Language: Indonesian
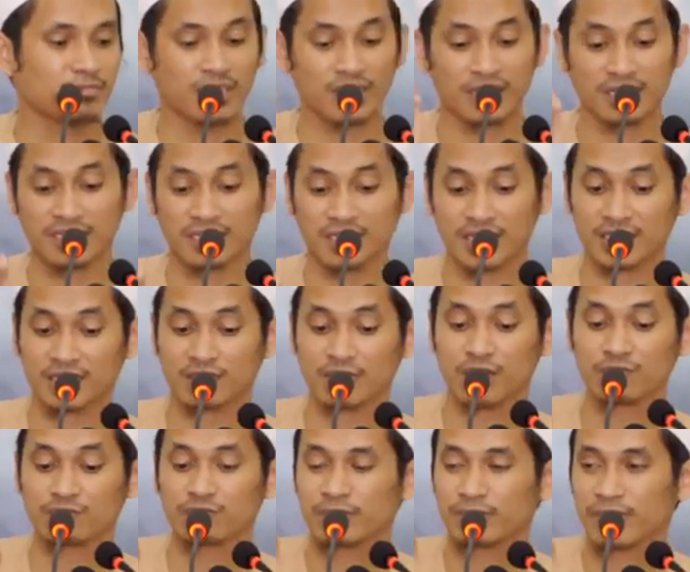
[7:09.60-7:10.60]
Maka ketika itu
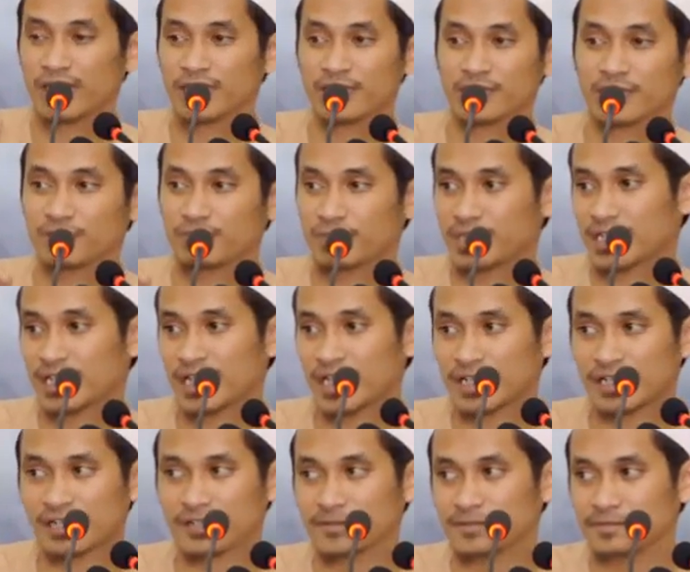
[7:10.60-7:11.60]
Auf Malik itu
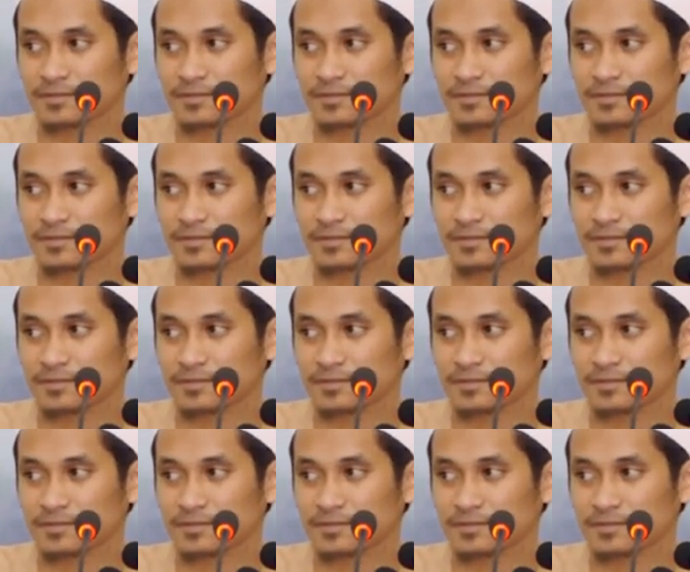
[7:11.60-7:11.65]
mendengar.